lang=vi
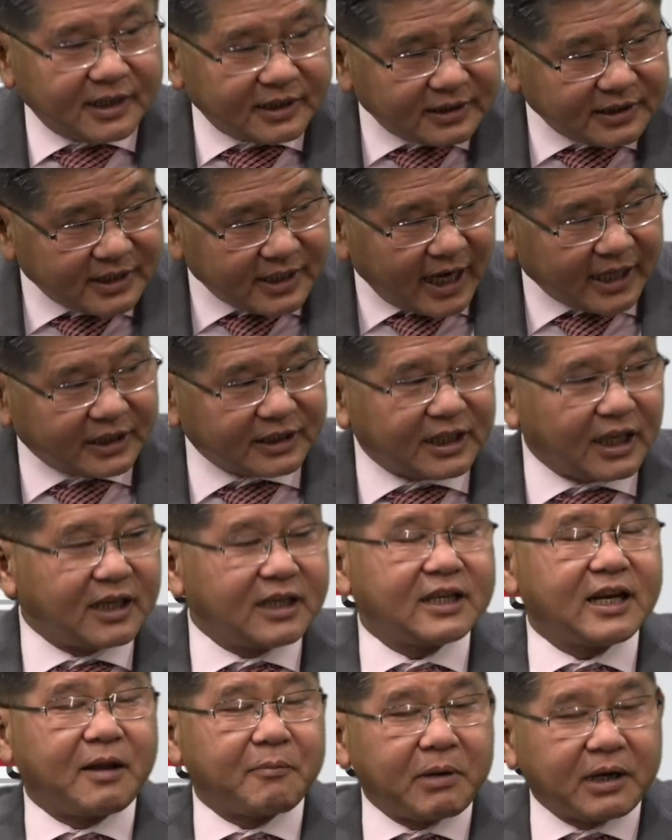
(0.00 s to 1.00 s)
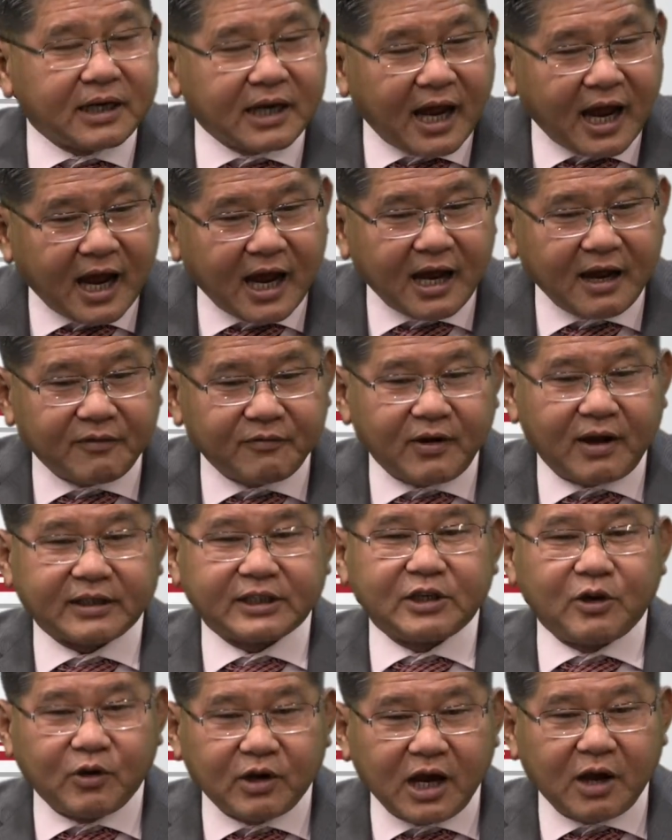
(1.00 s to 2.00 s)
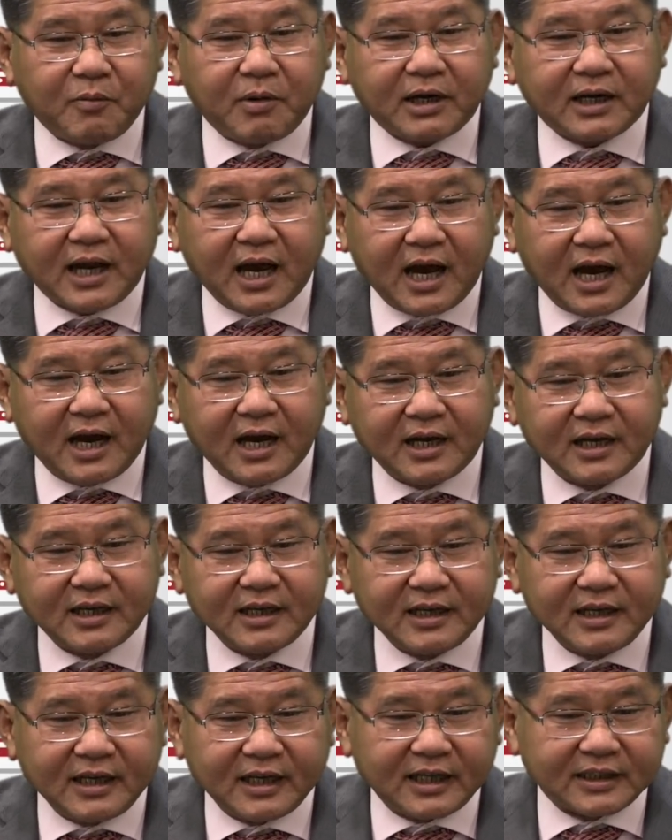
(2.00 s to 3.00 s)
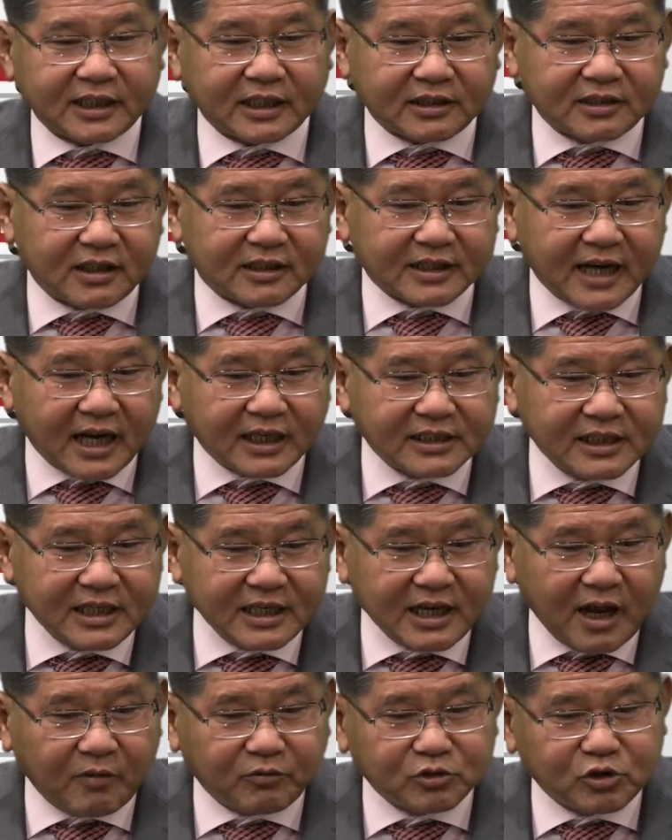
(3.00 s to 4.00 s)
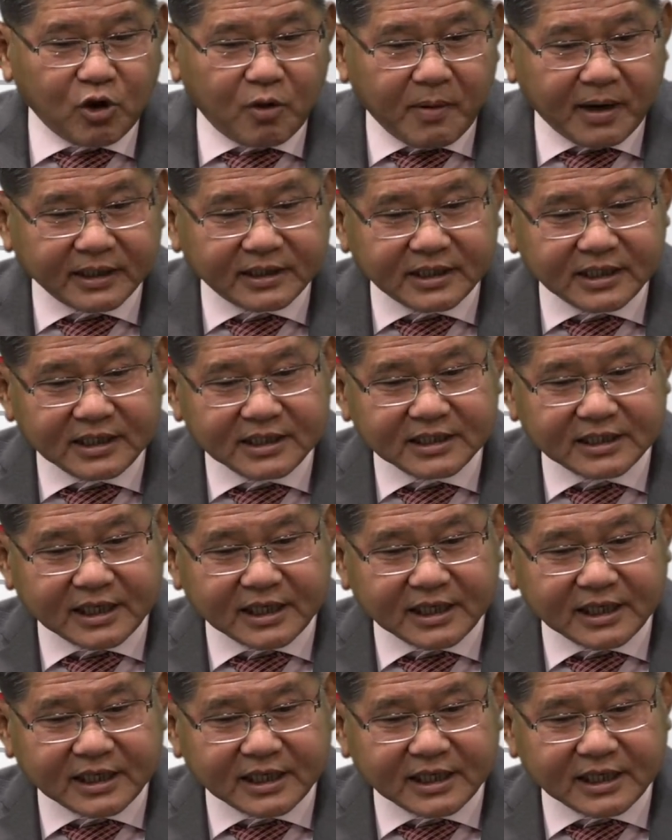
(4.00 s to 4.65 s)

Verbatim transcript: như anh thấy là bất ngờ và nhiều người bất ngờ người ta tưởng đáng lý là ông Joe Manchin